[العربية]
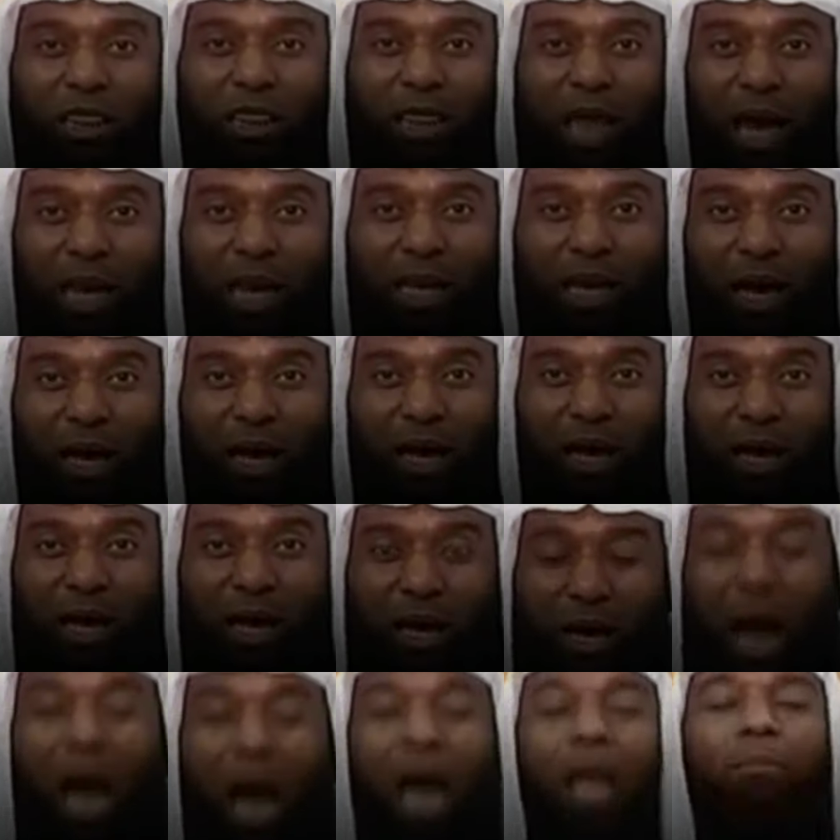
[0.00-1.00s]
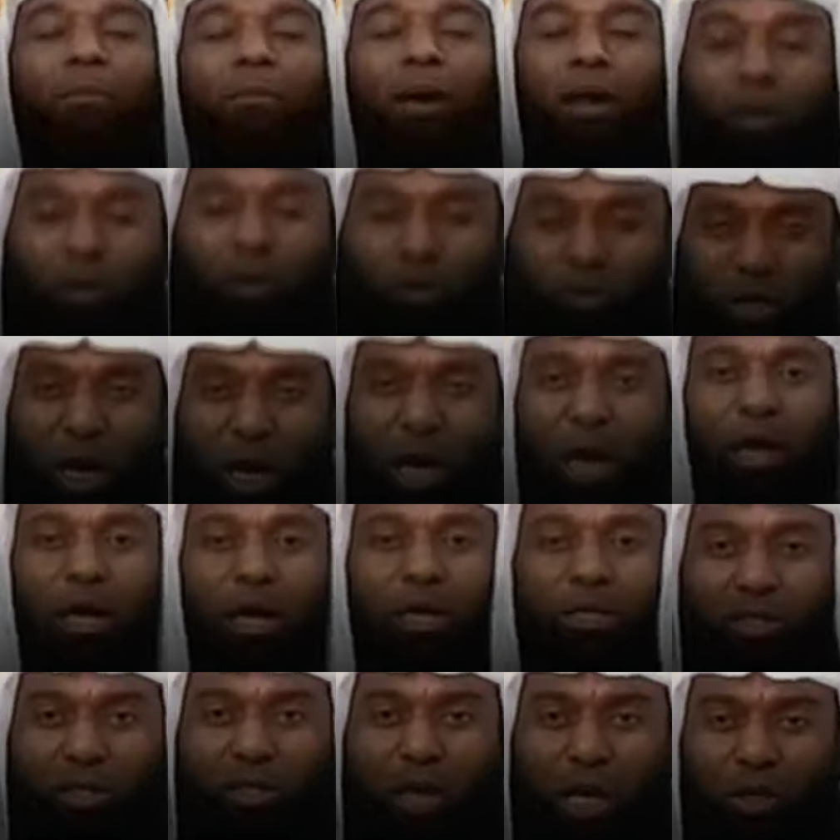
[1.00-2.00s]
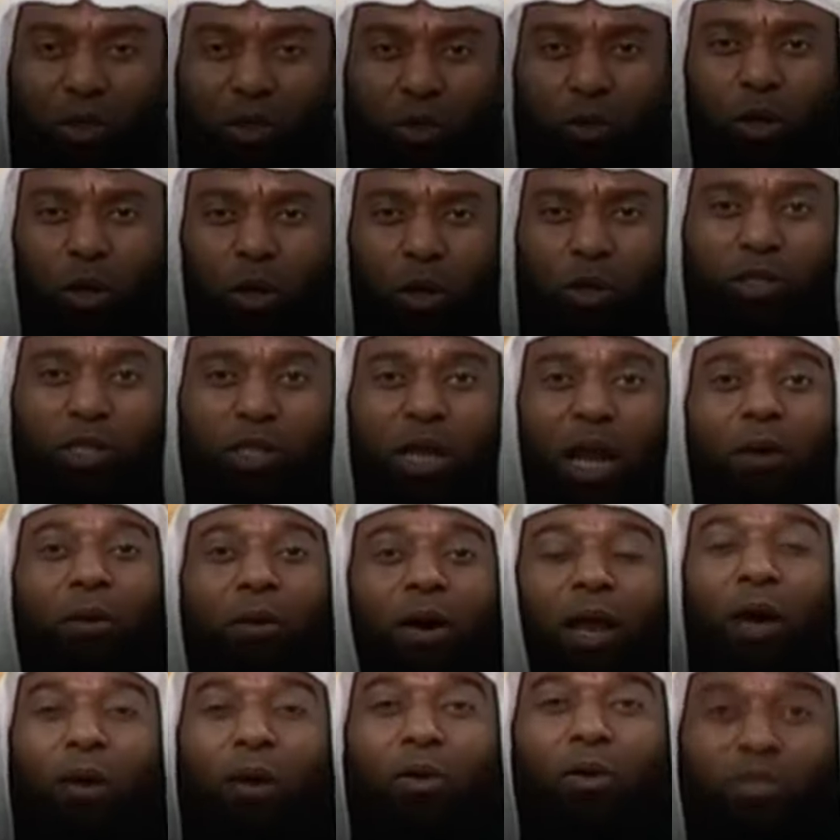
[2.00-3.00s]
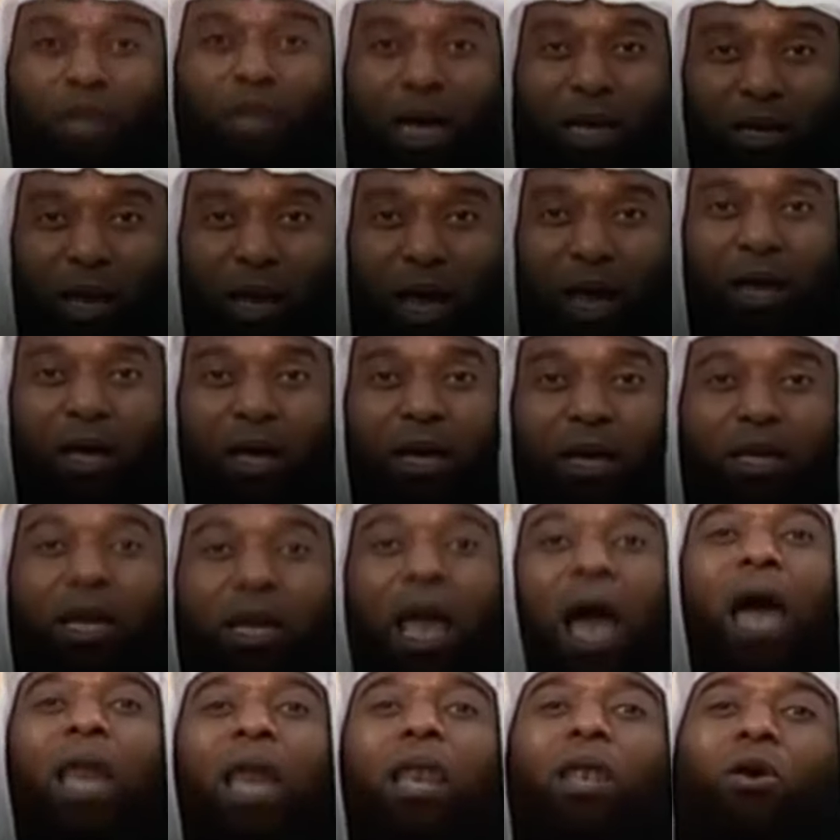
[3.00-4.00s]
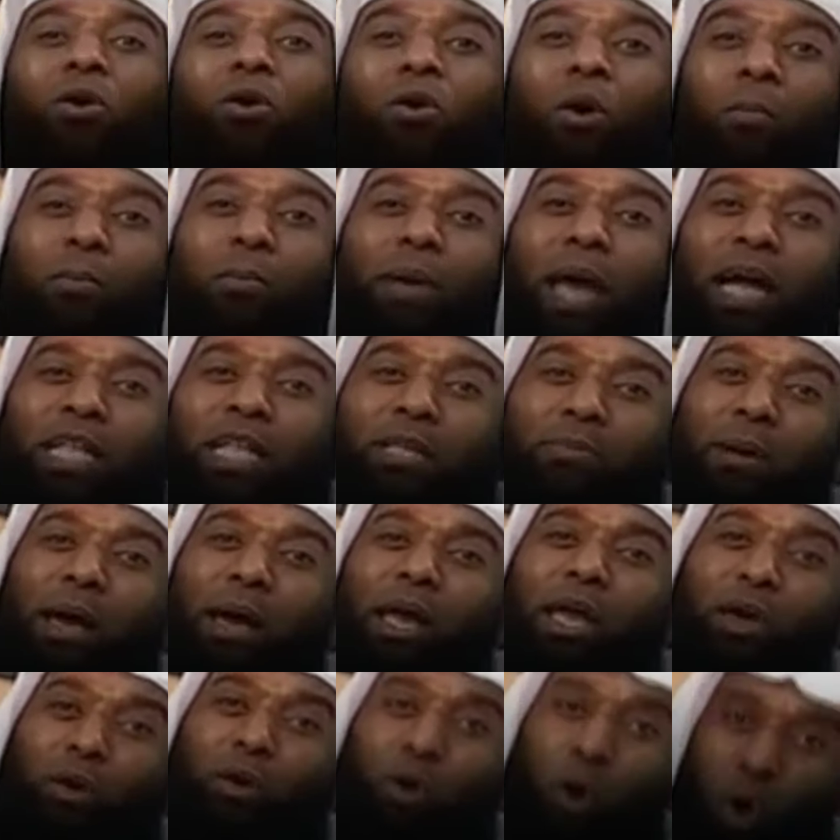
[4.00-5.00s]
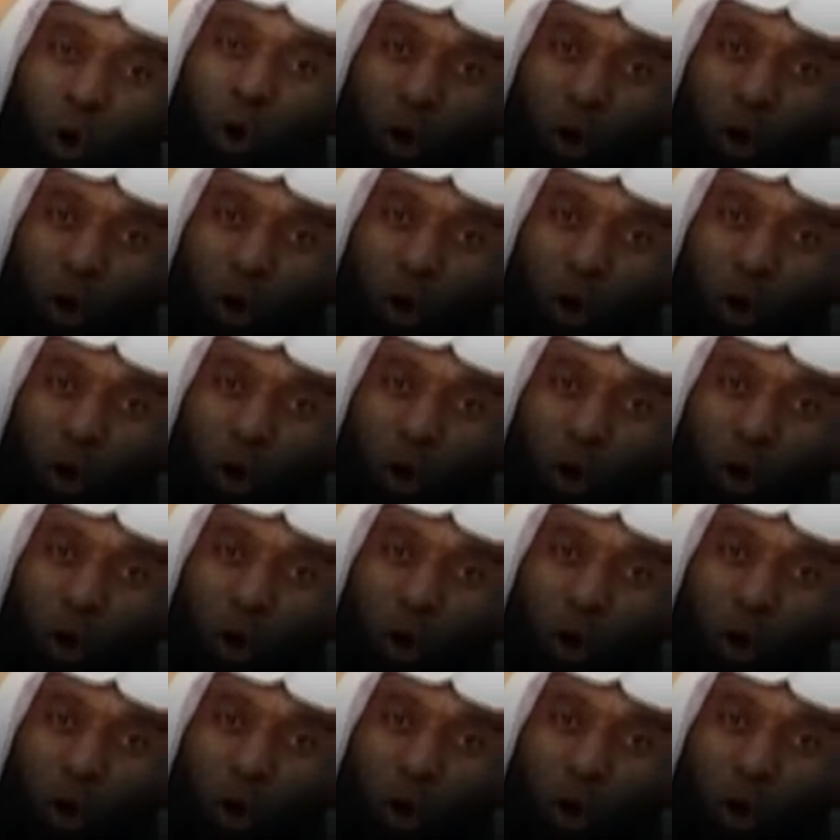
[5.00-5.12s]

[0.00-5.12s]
الثانية قال من يجهز جيش العسرة وله الجنة قال لكم مئة بعير